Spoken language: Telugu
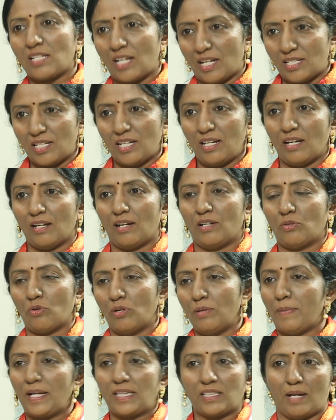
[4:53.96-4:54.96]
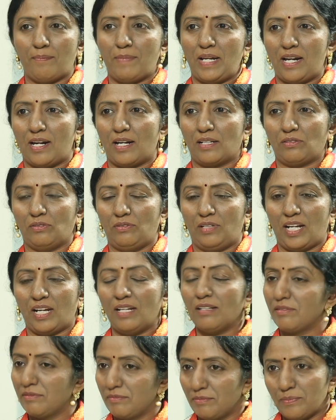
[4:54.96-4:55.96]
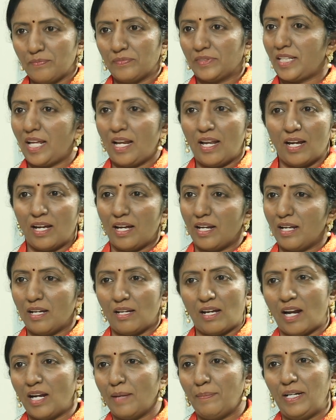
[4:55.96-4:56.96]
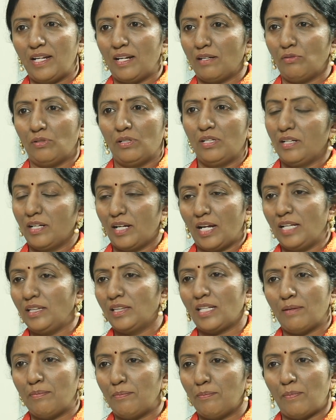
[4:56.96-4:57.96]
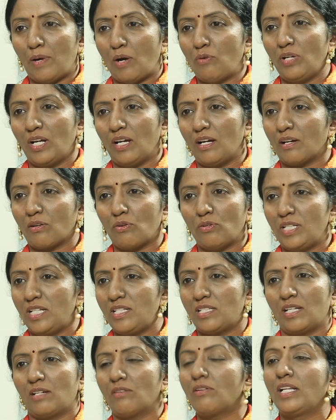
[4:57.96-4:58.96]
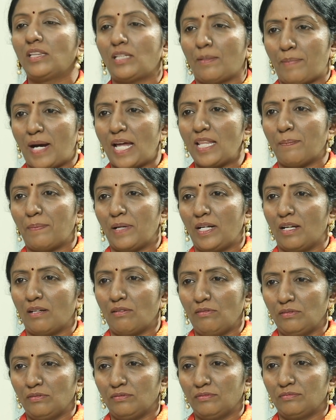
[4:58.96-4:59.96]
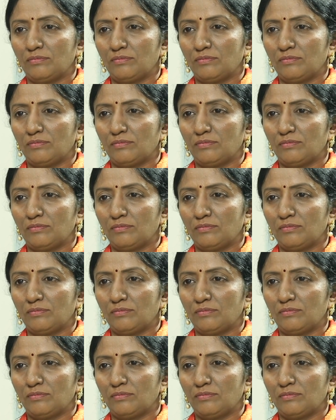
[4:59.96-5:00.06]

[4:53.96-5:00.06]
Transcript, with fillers: లక్షల చీరలు కట్టుకొని బతుకమ్మలు ఆడుతుంటే తెలంగాణ ఆడబిడ్డలు ఎంత మౌనంగా రోధించారు ఎంత బాధపడ్డారు